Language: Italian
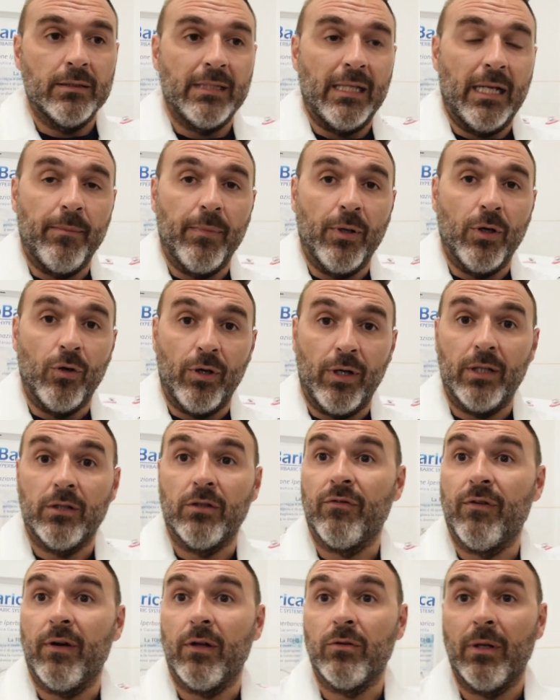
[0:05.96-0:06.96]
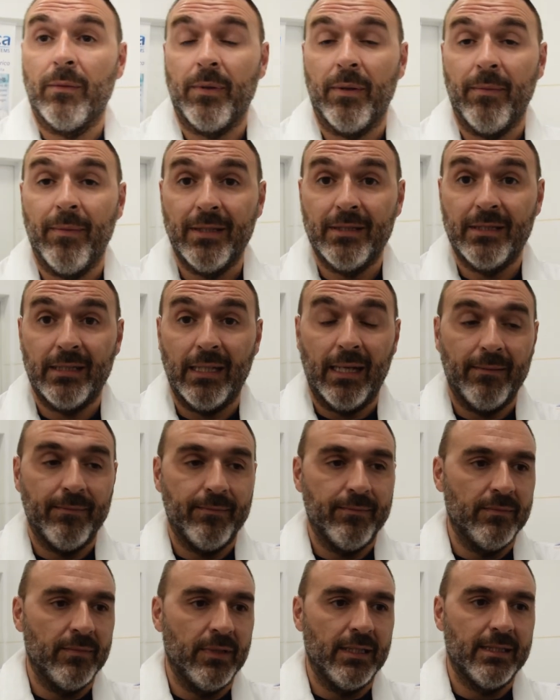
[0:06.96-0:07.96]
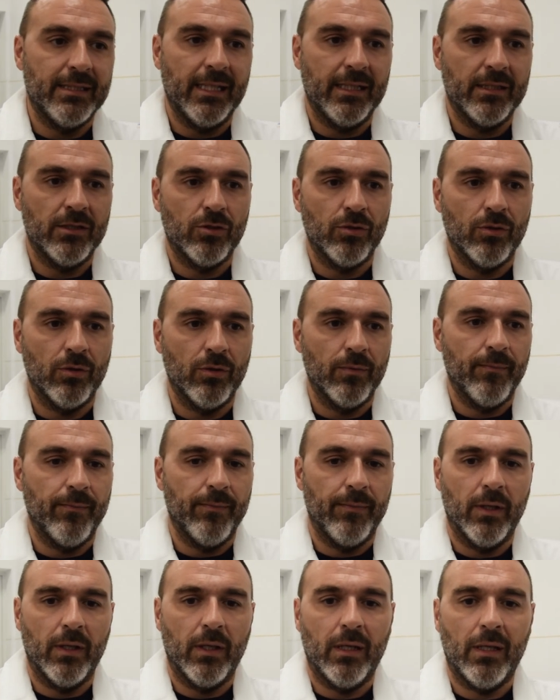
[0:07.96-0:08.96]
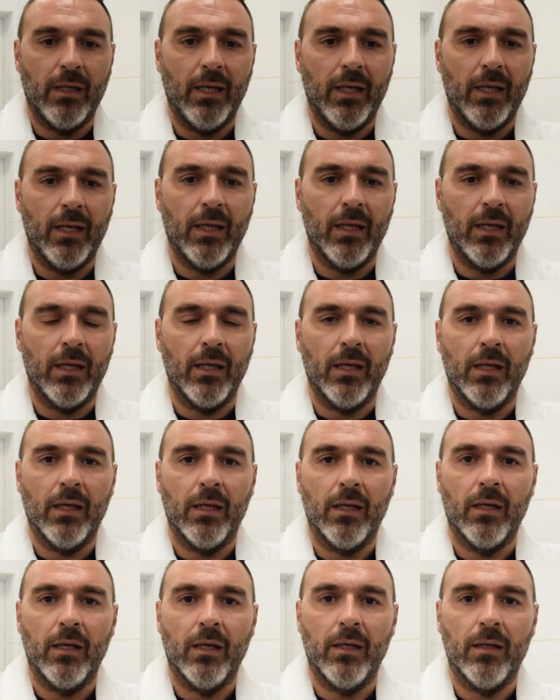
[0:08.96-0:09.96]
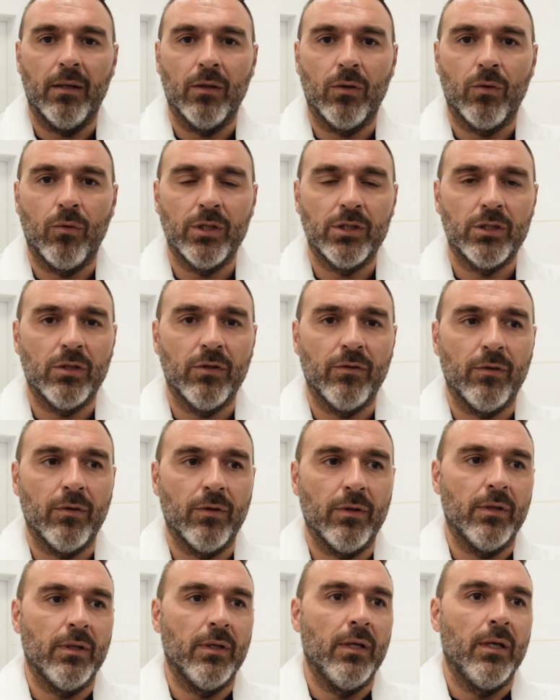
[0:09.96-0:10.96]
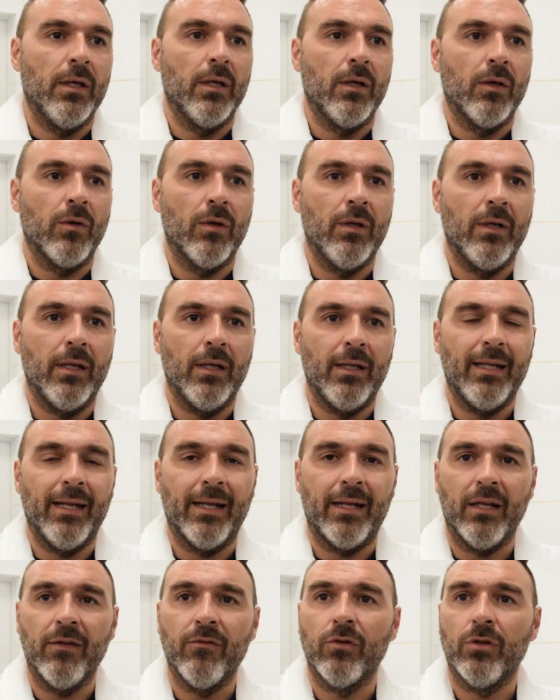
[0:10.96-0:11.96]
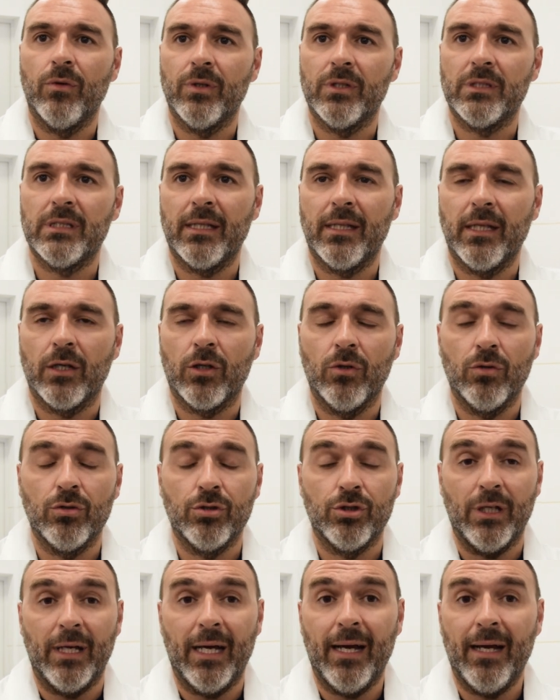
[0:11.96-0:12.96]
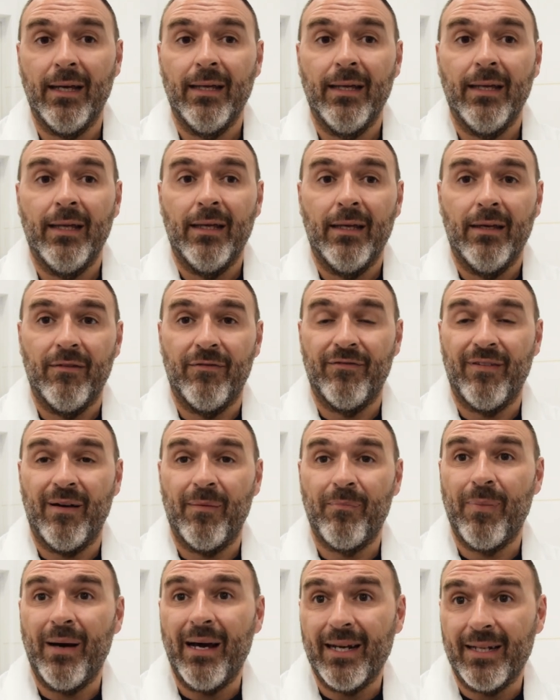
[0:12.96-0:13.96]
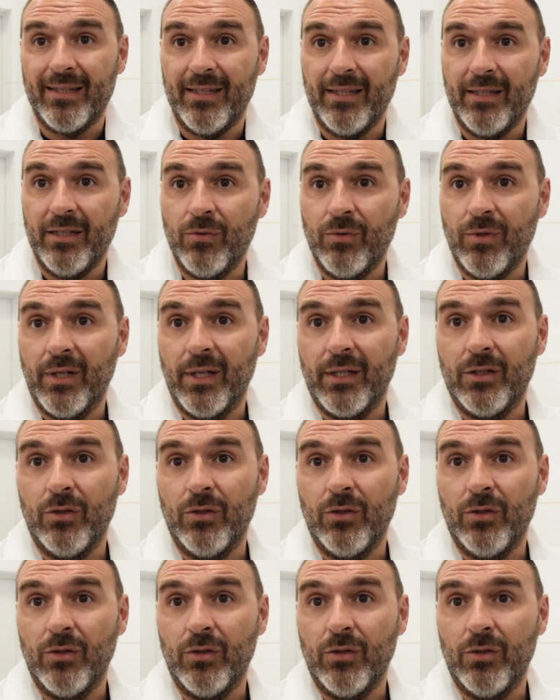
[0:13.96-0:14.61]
sarebbe corretto fare una premessa, nel senso che eh, l'arrivo di questa tecnologia fa parte di una,